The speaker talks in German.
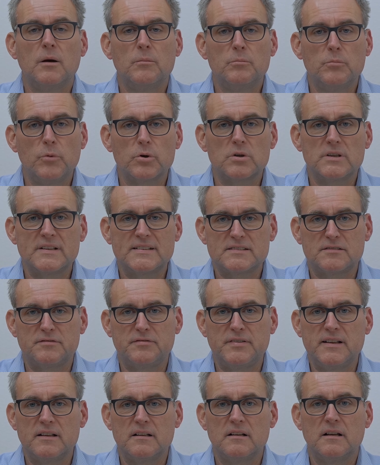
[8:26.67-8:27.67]
möglichst
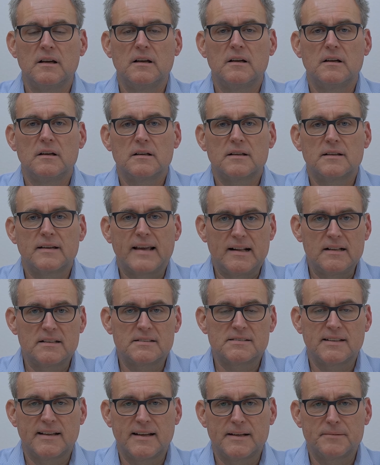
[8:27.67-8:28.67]
viel
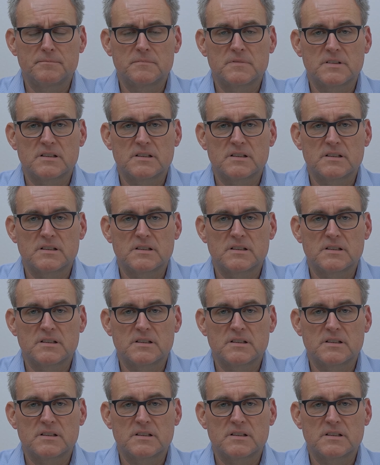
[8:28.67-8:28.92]
Geld sehen,